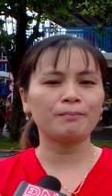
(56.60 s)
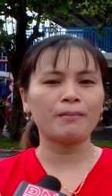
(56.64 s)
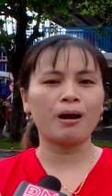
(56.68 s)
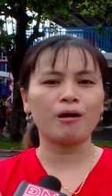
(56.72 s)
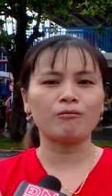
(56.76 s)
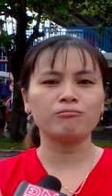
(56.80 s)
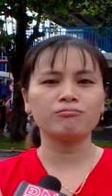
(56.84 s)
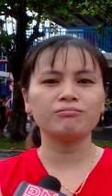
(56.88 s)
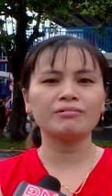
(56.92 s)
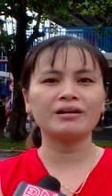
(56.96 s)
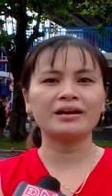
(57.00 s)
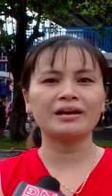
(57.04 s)

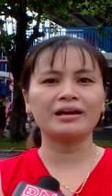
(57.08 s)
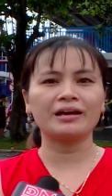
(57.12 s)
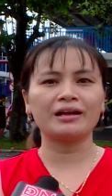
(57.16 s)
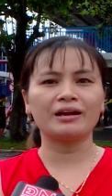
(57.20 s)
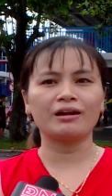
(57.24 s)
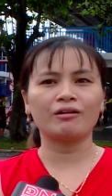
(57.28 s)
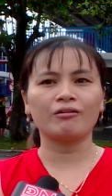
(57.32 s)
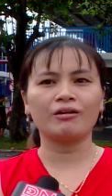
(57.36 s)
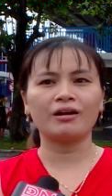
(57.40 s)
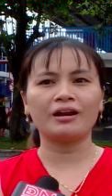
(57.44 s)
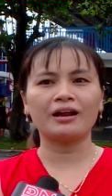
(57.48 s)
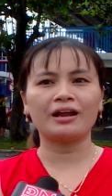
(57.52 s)
bóng nè,
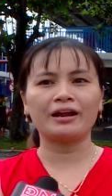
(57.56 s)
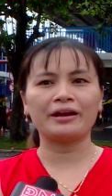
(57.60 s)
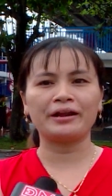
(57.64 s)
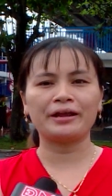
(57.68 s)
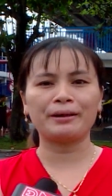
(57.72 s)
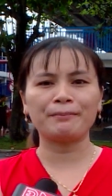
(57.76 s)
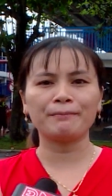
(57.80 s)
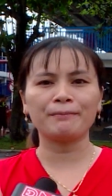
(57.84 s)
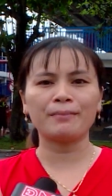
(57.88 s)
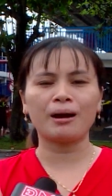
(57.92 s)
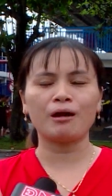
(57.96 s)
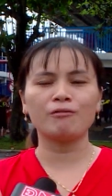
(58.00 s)
rồi là
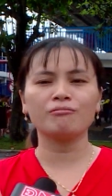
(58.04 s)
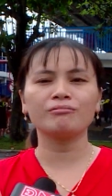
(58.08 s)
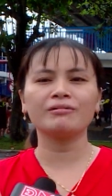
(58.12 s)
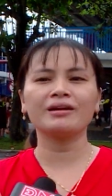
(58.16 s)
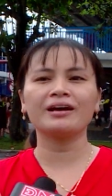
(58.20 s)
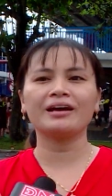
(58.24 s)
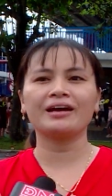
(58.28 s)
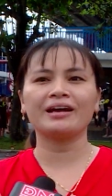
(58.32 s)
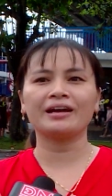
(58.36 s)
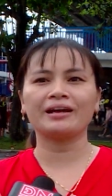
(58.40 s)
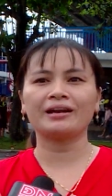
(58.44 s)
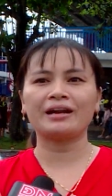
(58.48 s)
ném bóng
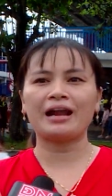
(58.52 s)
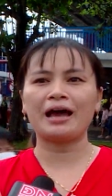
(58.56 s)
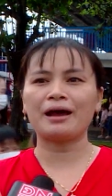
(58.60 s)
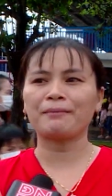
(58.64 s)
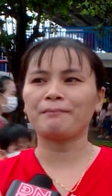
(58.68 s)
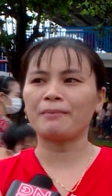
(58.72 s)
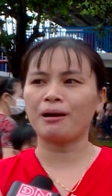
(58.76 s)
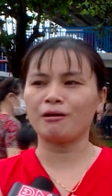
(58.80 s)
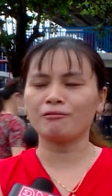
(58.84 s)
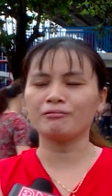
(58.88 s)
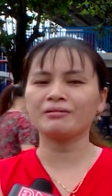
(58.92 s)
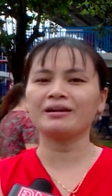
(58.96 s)
nè, đá
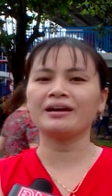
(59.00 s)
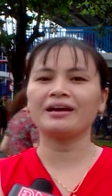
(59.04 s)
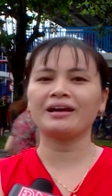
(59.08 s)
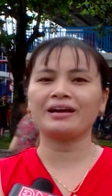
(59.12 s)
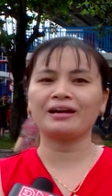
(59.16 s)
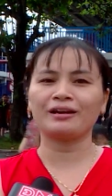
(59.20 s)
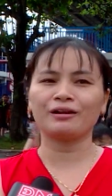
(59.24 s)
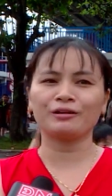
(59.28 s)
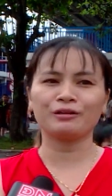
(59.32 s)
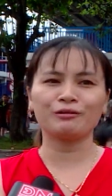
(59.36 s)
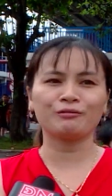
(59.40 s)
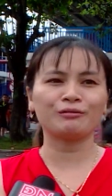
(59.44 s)
bóng
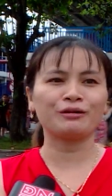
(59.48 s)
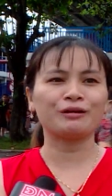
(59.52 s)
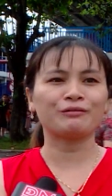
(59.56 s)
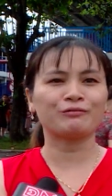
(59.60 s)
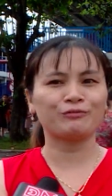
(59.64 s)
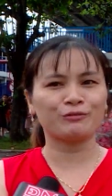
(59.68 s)
nè, nói chung là